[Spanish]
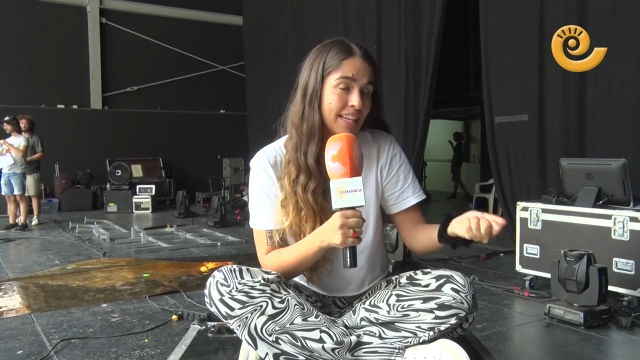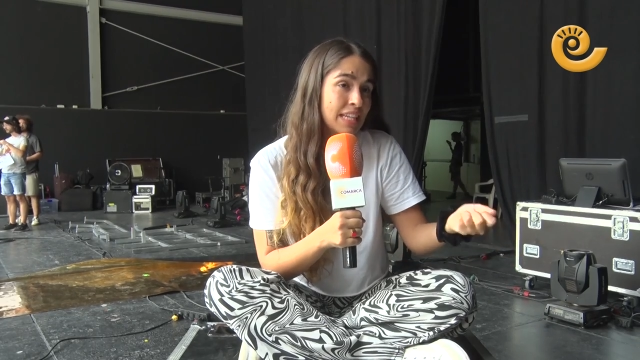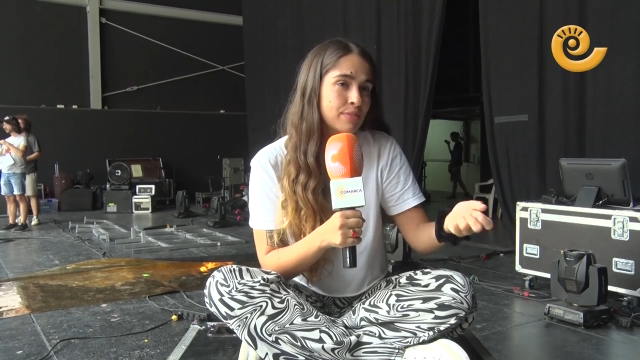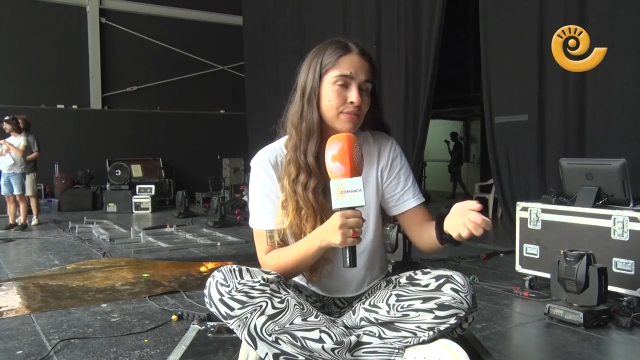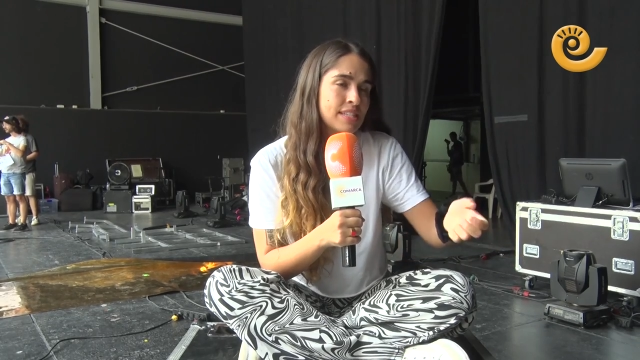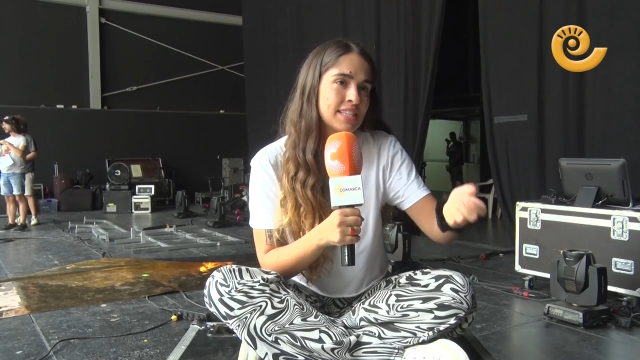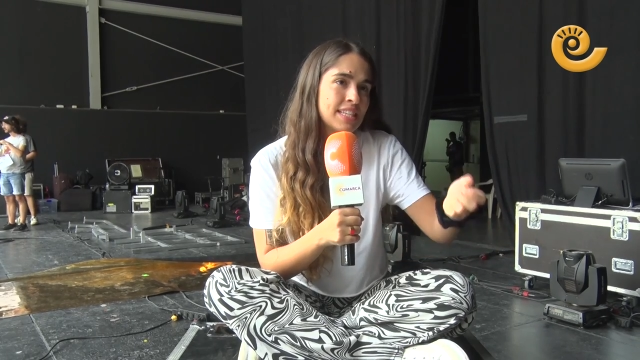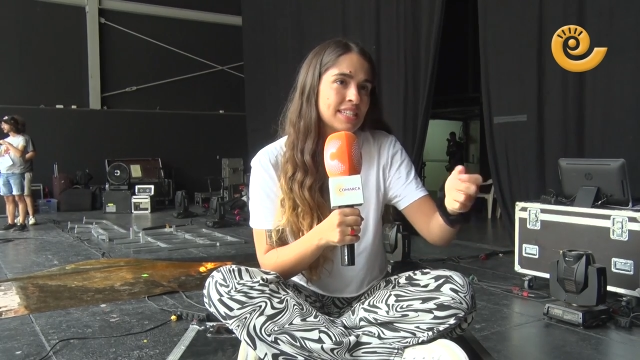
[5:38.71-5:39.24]
las
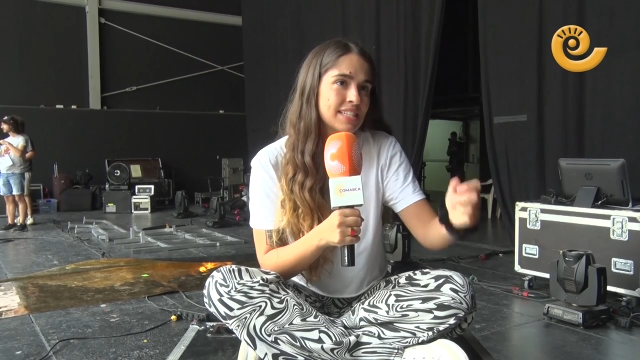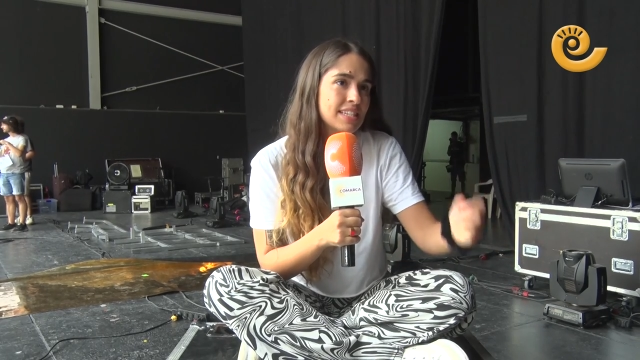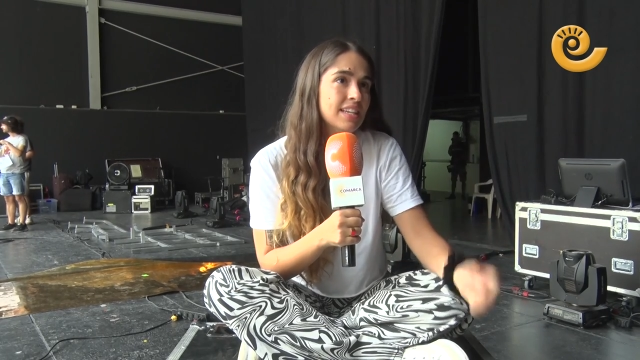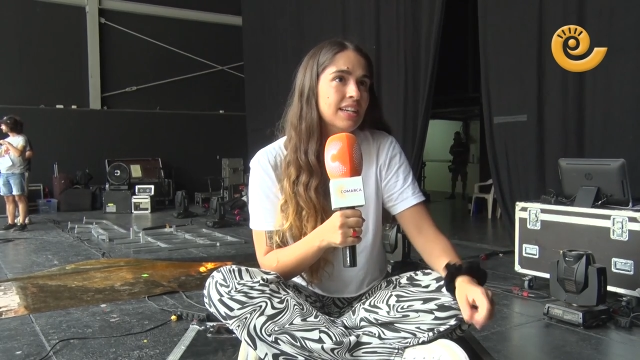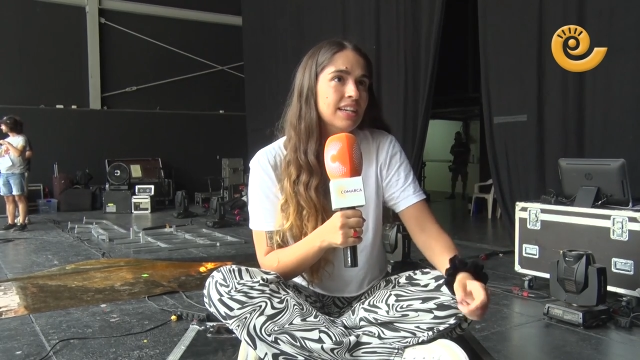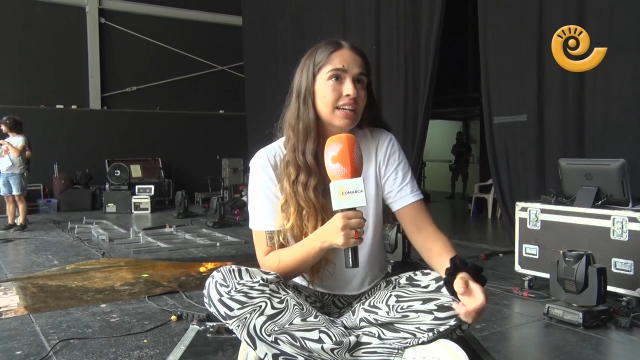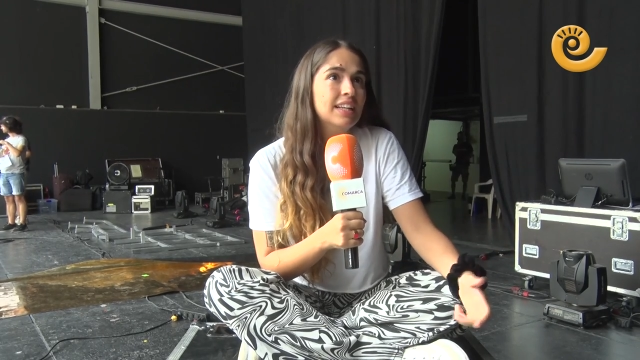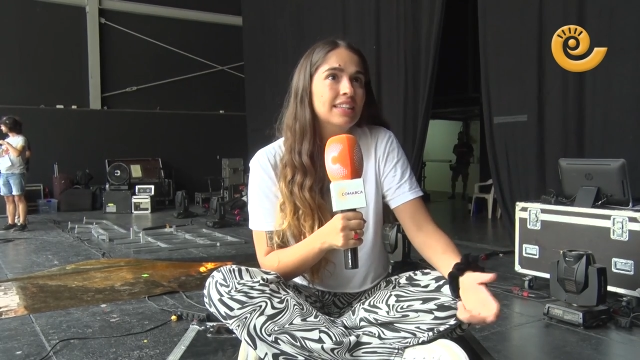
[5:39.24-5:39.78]
fiestas
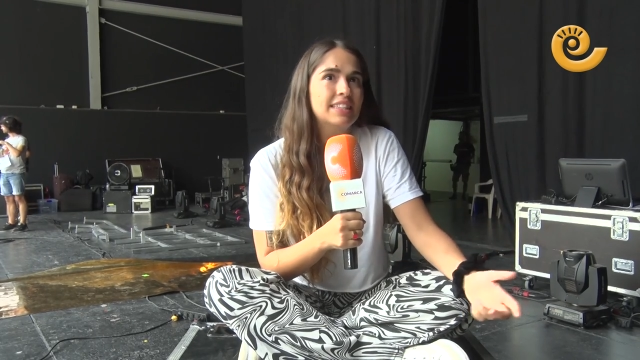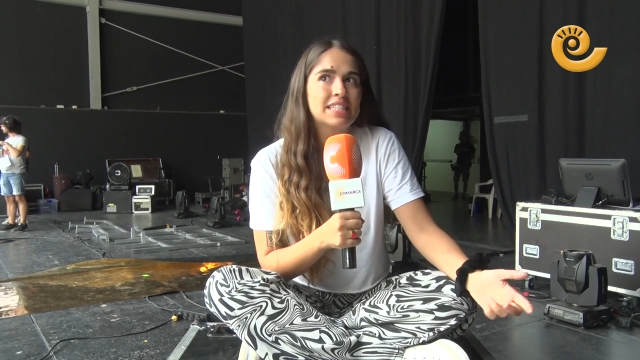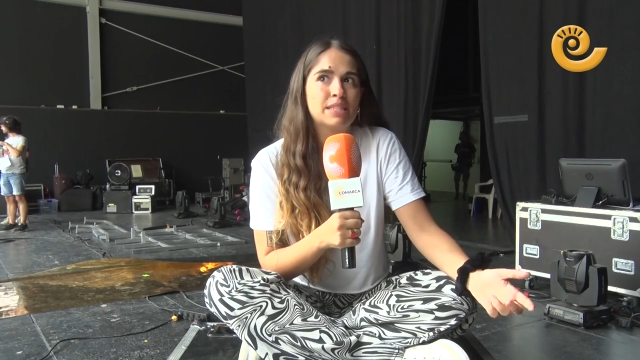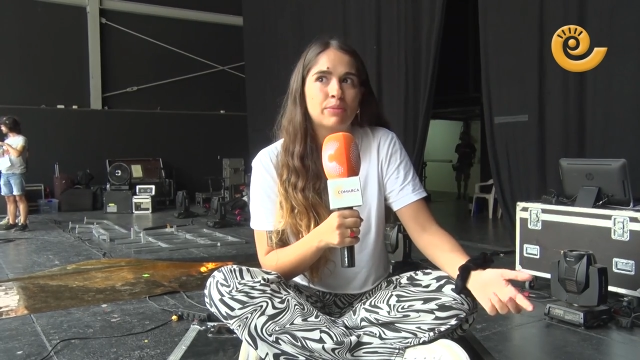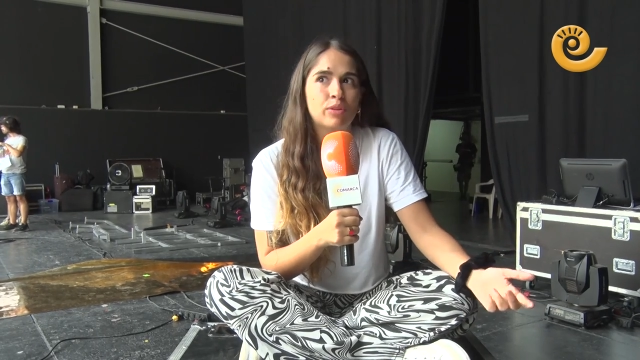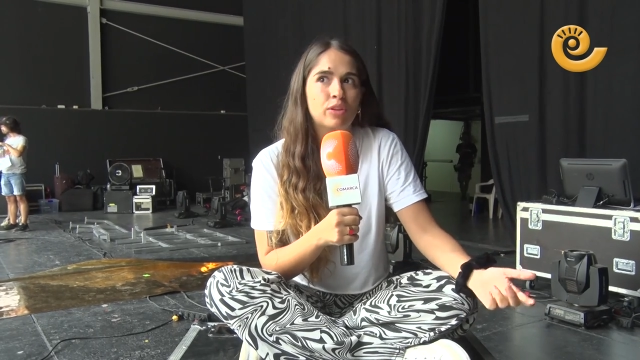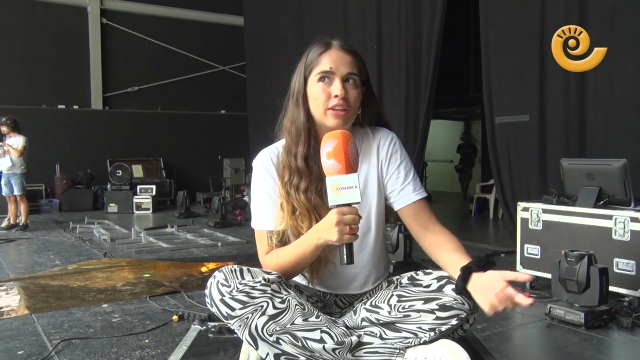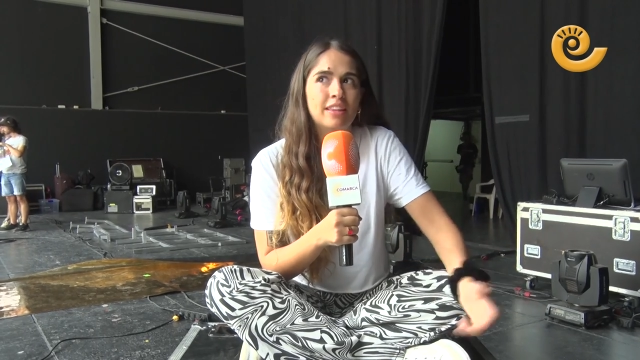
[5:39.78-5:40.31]
de
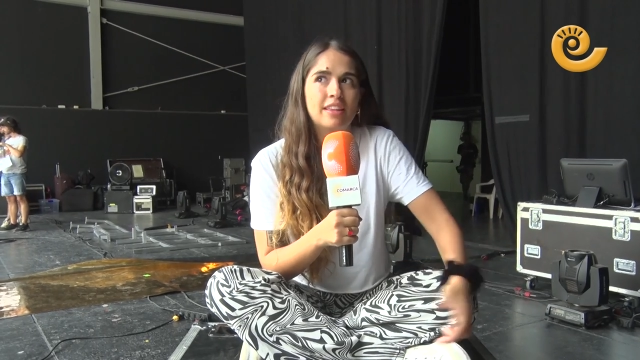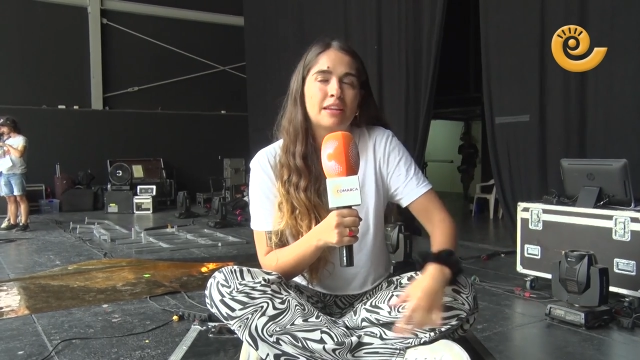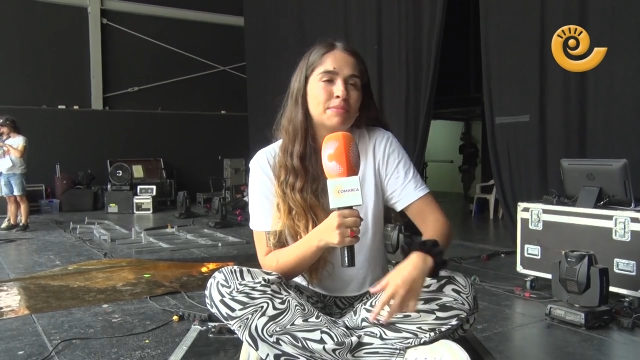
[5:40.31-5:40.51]
este pueblo y que de